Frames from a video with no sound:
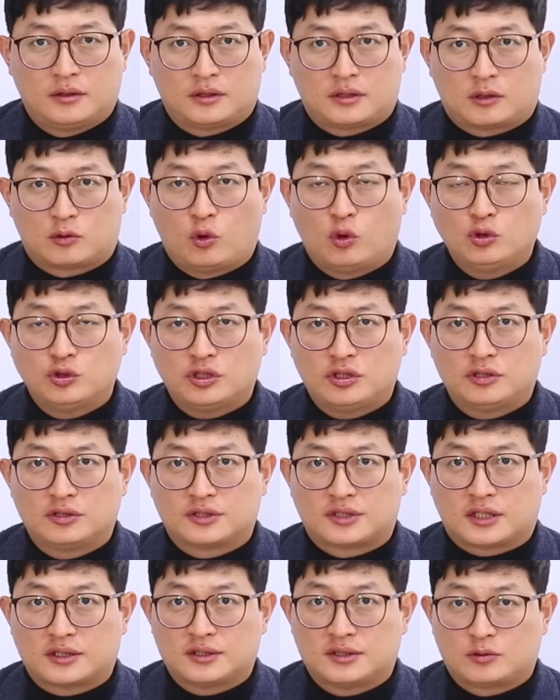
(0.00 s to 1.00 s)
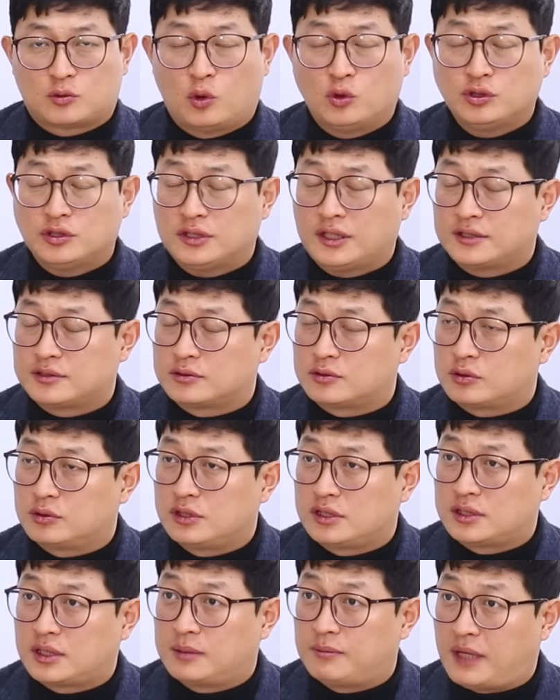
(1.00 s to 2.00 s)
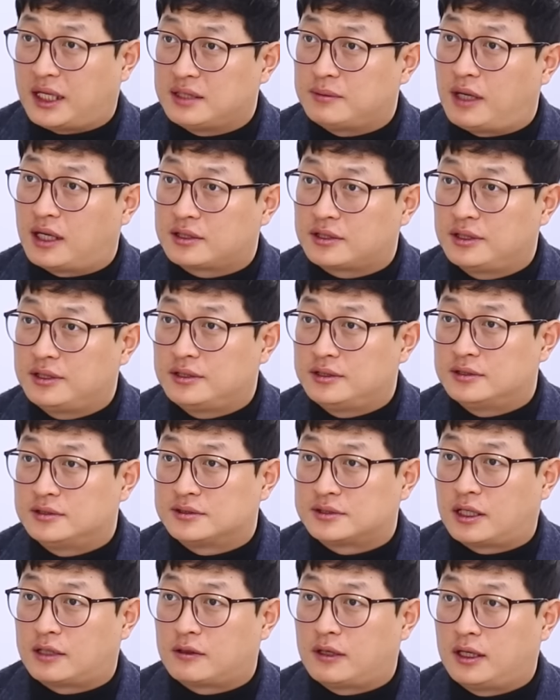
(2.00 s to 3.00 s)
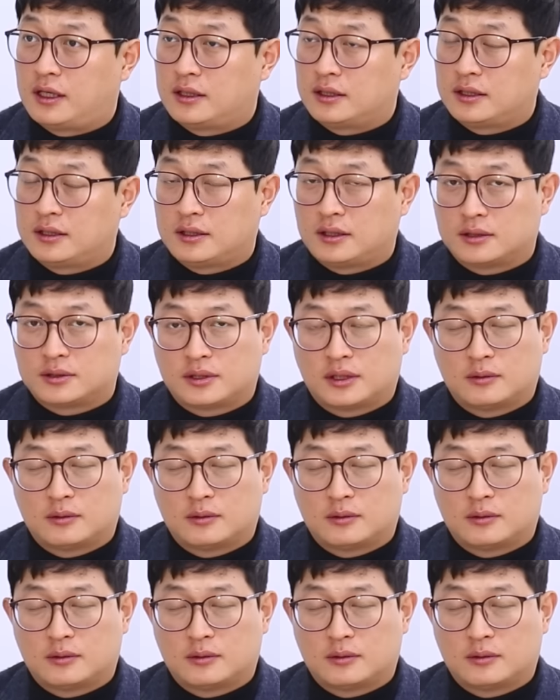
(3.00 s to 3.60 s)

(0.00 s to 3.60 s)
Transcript: 그러니까 공정에서도 일단 많이 막혀있는 상황이기 네.